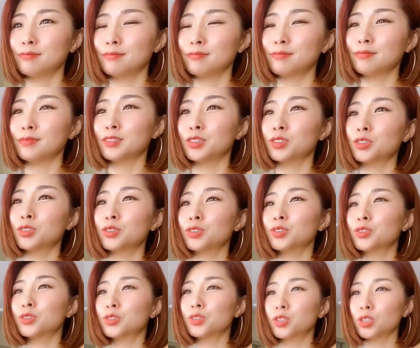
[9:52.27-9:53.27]
ん
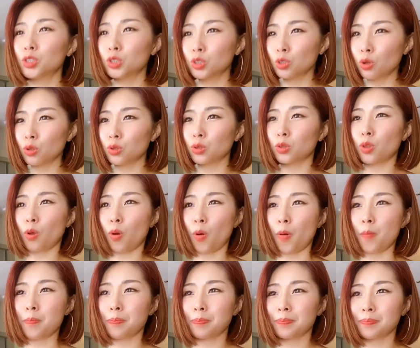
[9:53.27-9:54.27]
ちょっ
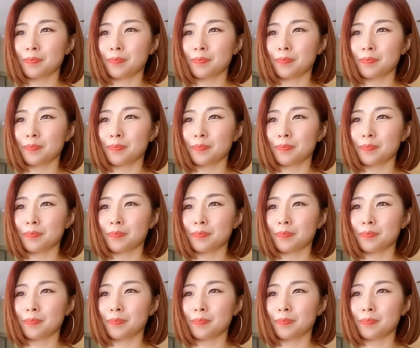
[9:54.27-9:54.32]
と